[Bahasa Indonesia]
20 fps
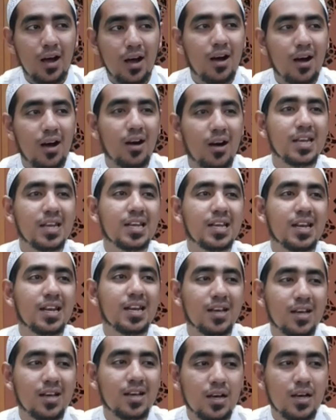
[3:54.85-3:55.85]
khalil
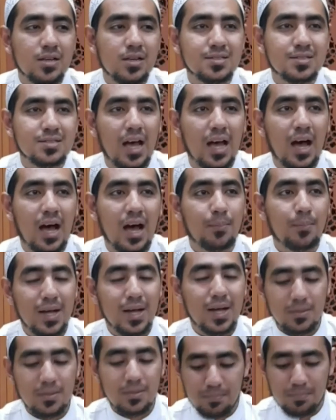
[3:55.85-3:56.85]

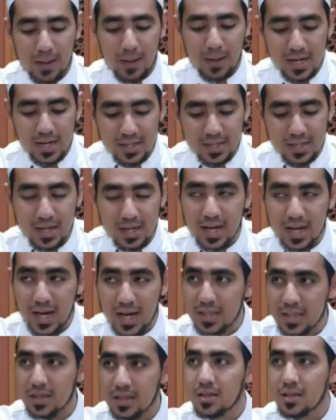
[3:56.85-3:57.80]
sahabat paling dekat